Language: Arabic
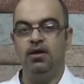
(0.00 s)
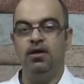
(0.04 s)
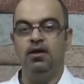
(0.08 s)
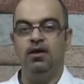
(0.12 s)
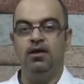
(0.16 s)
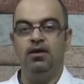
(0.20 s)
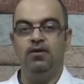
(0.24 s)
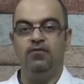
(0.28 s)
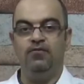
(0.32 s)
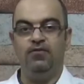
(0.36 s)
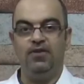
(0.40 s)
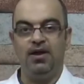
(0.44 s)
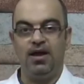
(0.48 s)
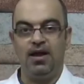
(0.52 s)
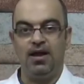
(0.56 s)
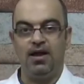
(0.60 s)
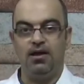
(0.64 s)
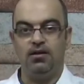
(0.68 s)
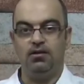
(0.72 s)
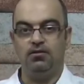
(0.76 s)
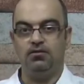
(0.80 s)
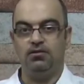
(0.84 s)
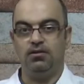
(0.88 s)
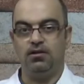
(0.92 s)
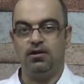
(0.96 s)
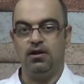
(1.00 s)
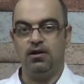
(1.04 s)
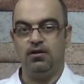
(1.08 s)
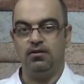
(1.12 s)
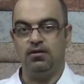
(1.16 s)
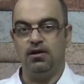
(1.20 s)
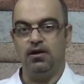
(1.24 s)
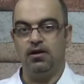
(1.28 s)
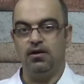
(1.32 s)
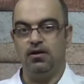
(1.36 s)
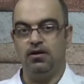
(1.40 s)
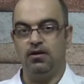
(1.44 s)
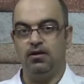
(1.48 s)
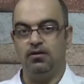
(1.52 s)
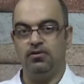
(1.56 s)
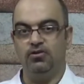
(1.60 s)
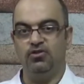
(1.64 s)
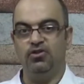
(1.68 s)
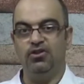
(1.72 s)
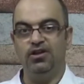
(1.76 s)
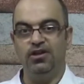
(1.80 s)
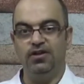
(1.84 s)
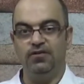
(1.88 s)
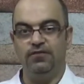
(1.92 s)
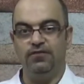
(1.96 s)
في حال اضطررنا
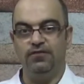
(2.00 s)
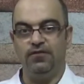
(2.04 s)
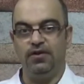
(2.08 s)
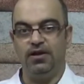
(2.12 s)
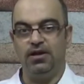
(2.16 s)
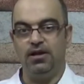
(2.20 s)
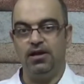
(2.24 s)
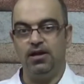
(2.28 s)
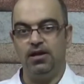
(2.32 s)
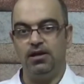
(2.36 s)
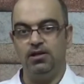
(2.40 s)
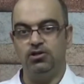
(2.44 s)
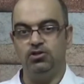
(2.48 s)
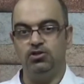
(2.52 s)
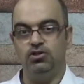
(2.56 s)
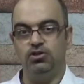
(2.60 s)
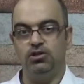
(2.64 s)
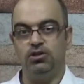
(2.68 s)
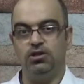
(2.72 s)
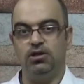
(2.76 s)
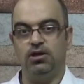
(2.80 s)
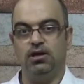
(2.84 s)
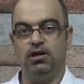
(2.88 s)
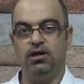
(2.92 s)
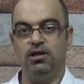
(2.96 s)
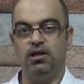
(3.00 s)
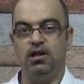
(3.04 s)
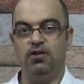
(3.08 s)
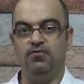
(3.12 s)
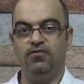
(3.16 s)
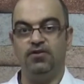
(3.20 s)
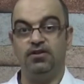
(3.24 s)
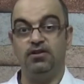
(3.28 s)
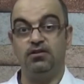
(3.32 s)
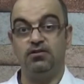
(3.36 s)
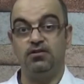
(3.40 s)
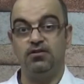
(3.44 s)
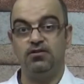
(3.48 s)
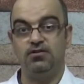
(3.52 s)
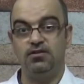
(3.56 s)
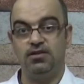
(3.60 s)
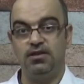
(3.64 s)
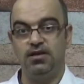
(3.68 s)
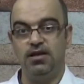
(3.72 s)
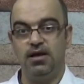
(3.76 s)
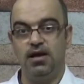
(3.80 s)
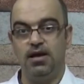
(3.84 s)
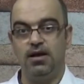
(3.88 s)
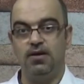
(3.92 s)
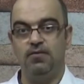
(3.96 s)
نضيف علاج خلال فترة
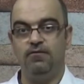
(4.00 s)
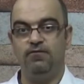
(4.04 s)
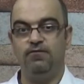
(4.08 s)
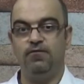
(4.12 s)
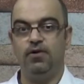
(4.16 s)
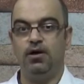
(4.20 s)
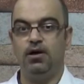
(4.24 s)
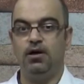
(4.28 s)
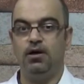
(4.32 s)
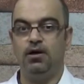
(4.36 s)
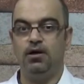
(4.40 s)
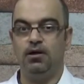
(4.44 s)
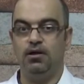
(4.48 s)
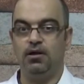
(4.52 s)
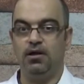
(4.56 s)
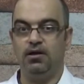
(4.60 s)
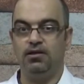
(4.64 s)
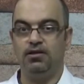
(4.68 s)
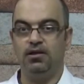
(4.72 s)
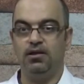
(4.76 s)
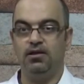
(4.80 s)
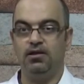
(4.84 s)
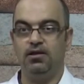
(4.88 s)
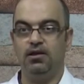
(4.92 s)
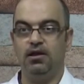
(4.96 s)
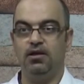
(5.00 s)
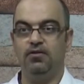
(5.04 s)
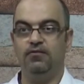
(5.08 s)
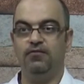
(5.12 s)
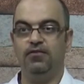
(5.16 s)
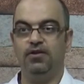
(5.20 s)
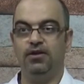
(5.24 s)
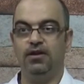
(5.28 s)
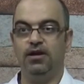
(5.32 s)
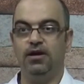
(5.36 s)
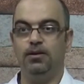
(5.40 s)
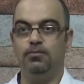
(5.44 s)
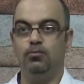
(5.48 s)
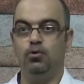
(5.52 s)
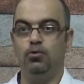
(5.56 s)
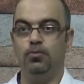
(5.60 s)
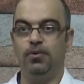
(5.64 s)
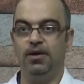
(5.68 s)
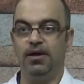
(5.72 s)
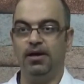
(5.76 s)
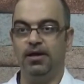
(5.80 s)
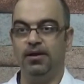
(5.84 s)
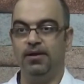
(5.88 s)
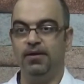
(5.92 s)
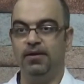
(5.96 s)
الصيام فالقطرات الأنفية
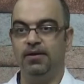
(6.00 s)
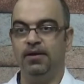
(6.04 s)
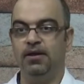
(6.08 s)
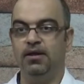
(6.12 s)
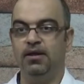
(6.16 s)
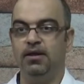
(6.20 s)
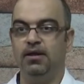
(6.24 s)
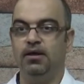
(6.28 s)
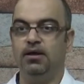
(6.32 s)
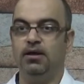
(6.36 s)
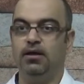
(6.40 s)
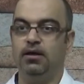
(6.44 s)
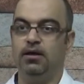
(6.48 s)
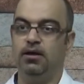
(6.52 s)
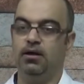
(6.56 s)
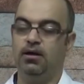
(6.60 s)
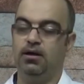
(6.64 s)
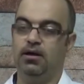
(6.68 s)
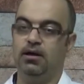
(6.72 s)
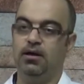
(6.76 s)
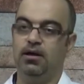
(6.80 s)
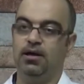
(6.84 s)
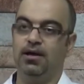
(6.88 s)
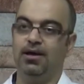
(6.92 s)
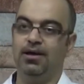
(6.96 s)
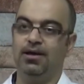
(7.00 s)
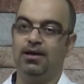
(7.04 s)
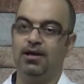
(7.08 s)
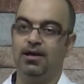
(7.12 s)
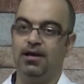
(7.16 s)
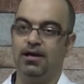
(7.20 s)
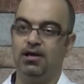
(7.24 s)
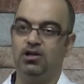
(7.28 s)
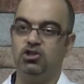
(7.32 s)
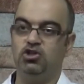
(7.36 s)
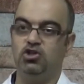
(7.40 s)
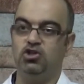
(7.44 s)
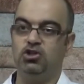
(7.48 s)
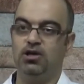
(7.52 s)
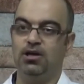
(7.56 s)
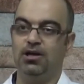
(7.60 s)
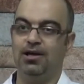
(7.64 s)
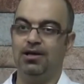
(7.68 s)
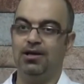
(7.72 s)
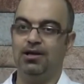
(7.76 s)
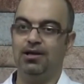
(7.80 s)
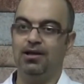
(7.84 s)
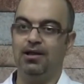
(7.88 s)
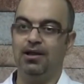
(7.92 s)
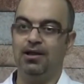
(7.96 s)
ممكن إخراج
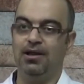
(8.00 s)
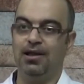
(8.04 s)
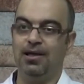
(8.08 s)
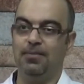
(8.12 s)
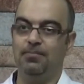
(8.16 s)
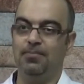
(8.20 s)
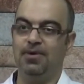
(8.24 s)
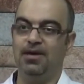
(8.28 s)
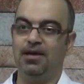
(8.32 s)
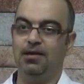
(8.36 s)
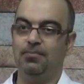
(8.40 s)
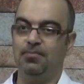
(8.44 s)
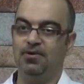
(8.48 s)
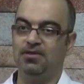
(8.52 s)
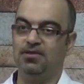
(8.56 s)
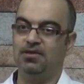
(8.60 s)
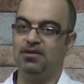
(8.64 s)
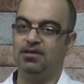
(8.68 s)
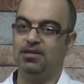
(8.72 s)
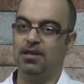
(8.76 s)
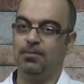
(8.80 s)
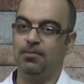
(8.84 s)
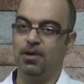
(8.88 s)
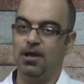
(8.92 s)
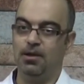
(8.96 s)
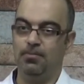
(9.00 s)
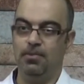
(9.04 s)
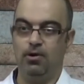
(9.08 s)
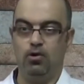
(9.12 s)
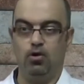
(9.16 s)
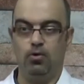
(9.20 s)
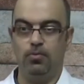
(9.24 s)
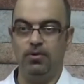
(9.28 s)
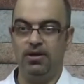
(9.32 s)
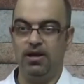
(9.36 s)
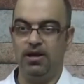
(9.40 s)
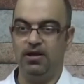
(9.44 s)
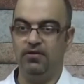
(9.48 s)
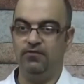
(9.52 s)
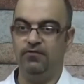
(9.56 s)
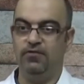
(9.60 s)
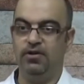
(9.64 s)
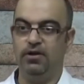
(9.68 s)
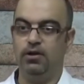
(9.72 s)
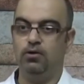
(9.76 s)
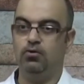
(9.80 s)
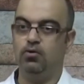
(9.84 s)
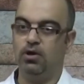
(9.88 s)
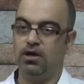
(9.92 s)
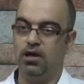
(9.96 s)
الكمية البسيطة من البلعوم
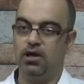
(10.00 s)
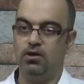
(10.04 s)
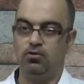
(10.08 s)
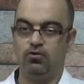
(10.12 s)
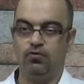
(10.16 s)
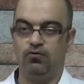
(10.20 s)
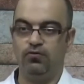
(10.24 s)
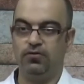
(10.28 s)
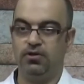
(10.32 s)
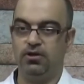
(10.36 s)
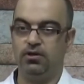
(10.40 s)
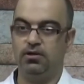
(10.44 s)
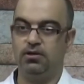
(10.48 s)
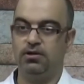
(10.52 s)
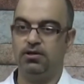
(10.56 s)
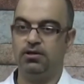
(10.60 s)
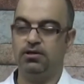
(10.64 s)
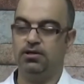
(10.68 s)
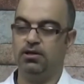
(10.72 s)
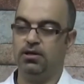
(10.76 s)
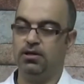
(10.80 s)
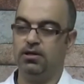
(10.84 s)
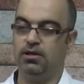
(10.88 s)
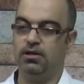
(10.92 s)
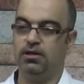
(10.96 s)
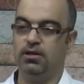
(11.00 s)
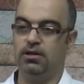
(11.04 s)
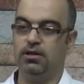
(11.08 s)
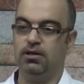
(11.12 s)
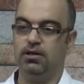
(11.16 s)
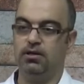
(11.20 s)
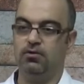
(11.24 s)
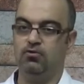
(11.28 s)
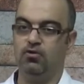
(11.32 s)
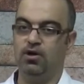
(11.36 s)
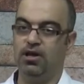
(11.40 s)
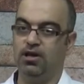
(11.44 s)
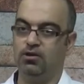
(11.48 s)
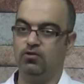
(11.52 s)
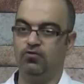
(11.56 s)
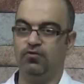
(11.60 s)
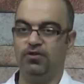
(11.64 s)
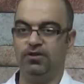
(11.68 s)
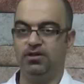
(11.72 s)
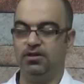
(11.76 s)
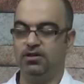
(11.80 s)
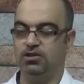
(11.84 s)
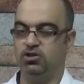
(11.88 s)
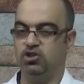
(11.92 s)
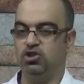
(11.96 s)
الأنفي ولا تفطر ولا
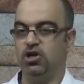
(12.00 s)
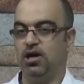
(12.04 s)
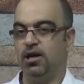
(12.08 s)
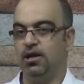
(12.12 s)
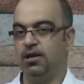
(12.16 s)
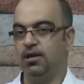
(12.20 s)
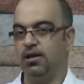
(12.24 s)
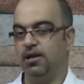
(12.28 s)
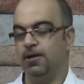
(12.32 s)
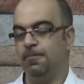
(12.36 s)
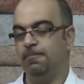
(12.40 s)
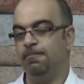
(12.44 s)
تفطر إن شاء الله